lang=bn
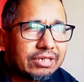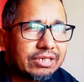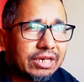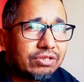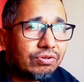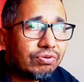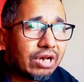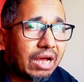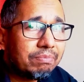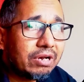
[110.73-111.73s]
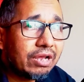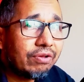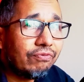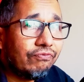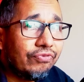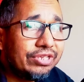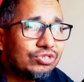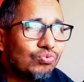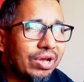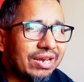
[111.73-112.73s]
সেটা যখন আমরা
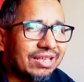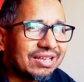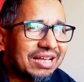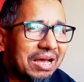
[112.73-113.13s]
ভিজুয়ালি